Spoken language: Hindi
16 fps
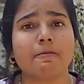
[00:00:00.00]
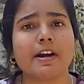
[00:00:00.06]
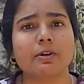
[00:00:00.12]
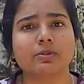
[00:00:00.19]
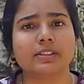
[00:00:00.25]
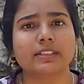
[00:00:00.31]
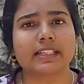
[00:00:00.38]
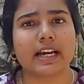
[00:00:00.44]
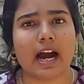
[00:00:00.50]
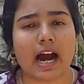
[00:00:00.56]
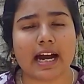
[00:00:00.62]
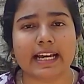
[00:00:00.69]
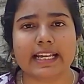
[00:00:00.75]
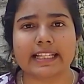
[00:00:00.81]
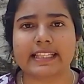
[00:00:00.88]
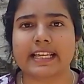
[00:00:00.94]
वे उनसे
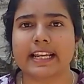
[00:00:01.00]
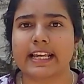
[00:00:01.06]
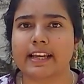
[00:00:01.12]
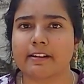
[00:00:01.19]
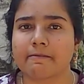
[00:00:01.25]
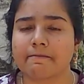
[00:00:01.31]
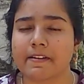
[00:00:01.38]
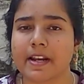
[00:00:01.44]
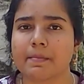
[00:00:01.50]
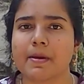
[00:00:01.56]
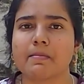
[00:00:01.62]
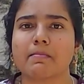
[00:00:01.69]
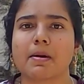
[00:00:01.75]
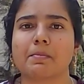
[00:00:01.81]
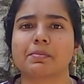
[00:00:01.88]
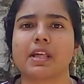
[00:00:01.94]
आगे थे लेकिन फिर
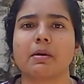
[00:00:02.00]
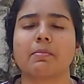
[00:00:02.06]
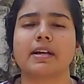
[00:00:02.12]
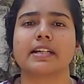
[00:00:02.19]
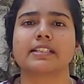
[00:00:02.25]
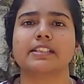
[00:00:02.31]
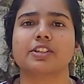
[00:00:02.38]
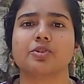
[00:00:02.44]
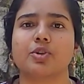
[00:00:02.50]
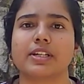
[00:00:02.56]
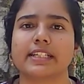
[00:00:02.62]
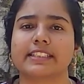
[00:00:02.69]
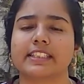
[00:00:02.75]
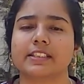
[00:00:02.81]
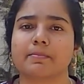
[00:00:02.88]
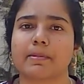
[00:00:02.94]
भी ममता बनर्जी को
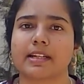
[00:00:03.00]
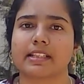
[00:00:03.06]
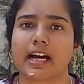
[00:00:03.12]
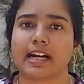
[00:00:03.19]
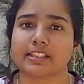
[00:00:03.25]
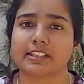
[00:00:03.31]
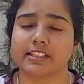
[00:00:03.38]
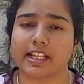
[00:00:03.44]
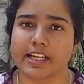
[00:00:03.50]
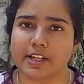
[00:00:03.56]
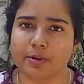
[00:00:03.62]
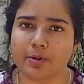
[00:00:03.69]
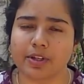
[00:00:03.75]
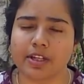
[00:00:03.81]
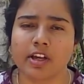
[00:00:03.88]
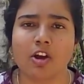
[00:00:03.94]
ये चीज बर्दाश्त नहीं
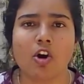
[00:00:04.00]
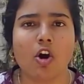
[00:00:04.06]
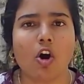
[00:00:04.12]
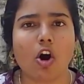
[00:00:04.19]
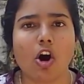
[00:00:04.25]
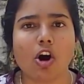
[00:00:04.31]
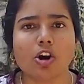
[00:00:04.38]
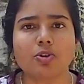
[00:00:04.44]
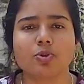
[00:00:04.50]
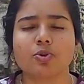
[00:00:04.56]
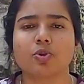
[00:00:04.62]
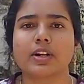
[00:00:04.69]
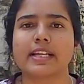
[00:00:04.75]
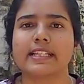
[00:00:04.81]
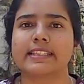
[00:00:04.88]
हुई और उन्होंने